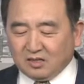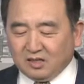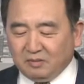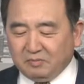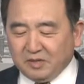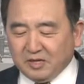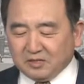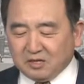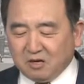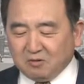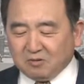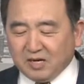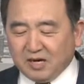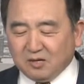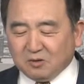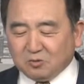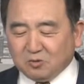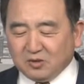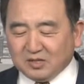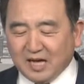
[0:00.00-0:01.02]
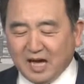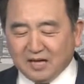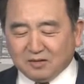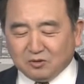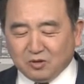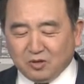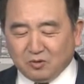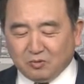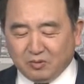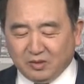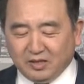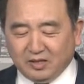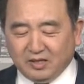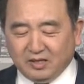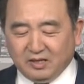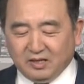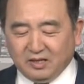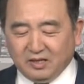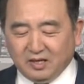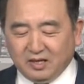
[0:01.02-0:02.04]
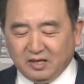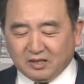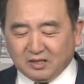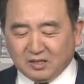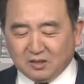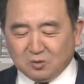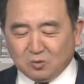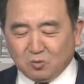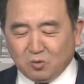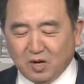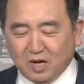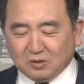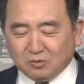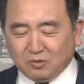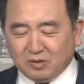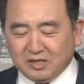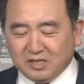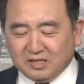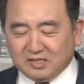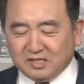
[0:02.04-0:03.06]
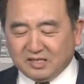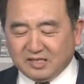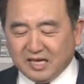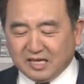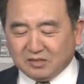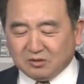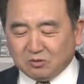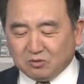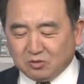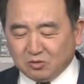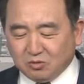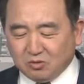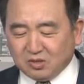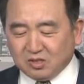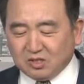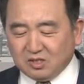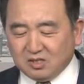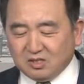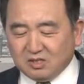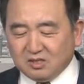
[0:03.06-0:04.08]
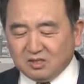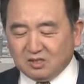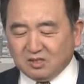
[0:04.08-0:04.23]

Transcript: 特别召开了国家安全会议，跟国安队一起研究措施，